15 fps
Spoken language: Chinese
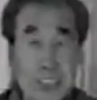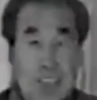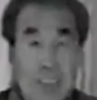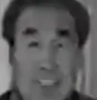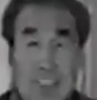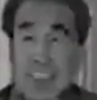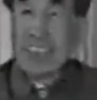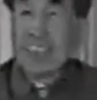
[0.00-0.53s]
一个
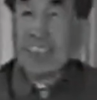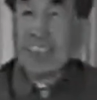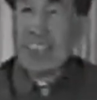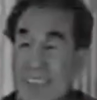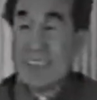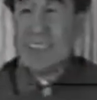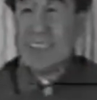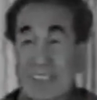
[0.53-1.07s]
月，
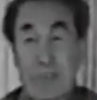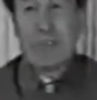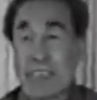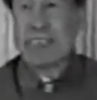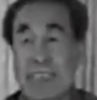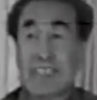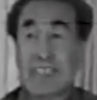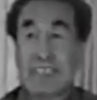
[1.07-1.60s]
你再
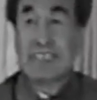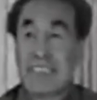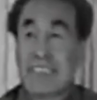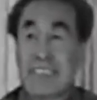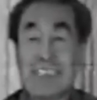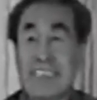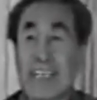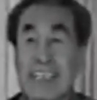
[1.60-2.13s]
不得提
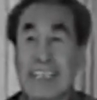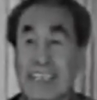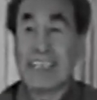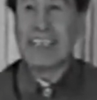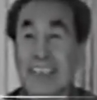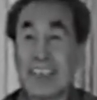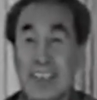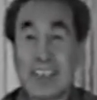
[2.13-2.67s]
提前一
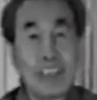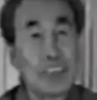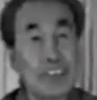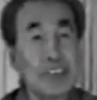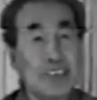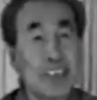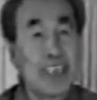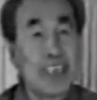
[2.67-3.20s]
天，你
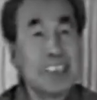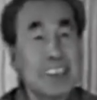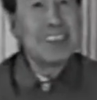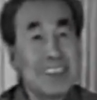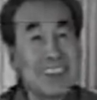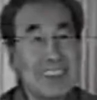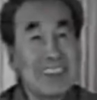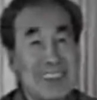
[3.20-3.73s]
二十九
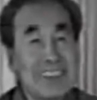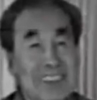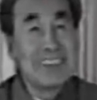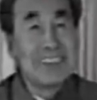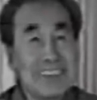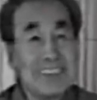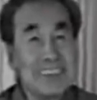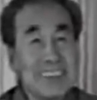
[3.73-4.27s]
天，
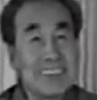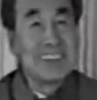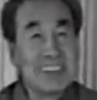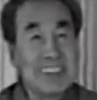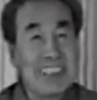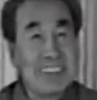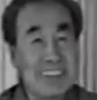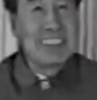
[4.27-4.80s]

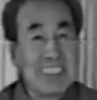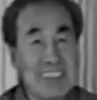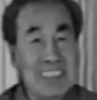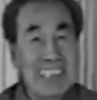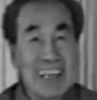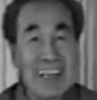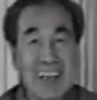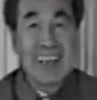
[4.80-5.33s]
这不不
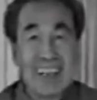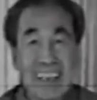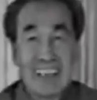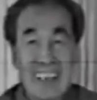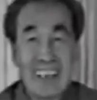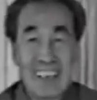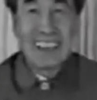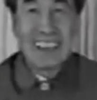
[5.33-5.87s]
比他还好一
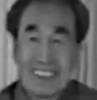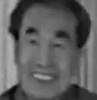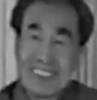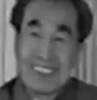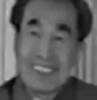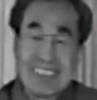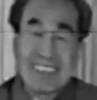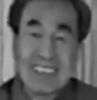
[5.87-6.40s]
点？
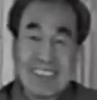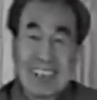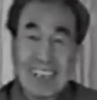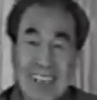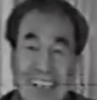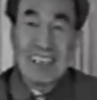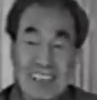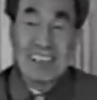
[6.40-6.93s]
努努力
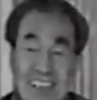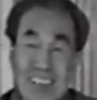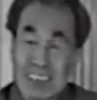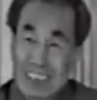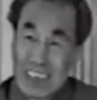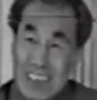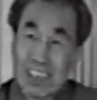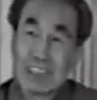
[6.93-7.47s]
嘛
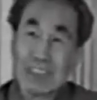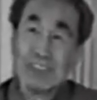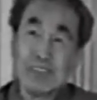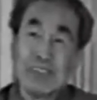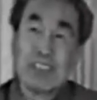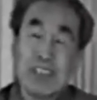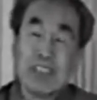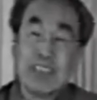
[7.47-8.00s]
就可以。
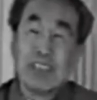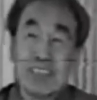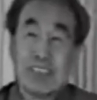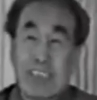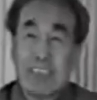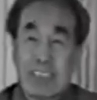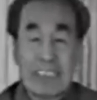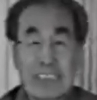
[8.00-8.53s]

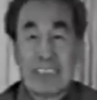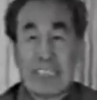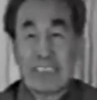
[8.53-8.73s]
所以我就